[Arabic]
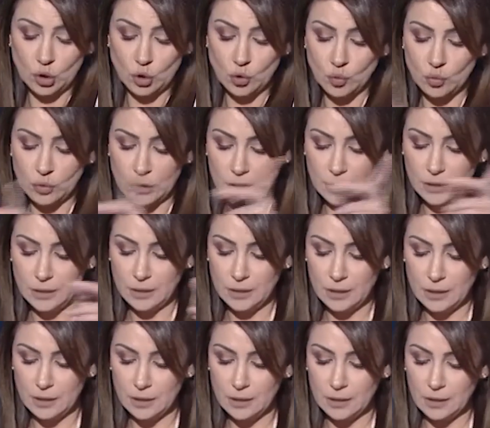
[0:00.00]

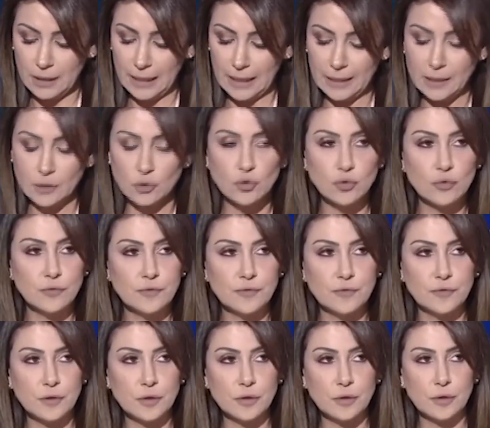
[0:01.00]
السوري آه، خلينا
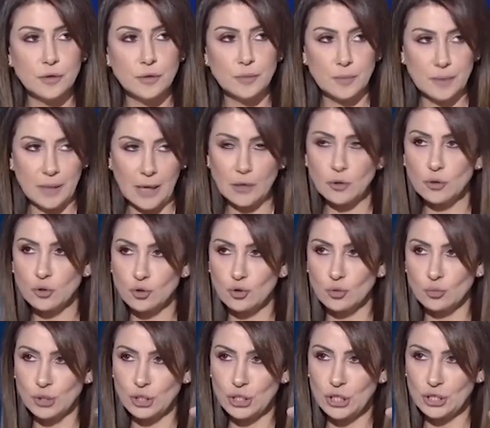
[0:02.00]
نشوف آه، رح
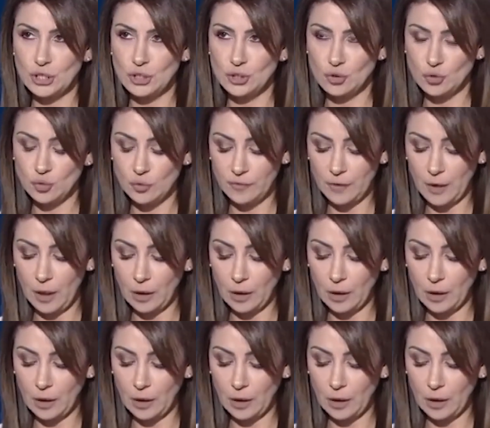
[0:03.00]
نقسم الشاشه نشوف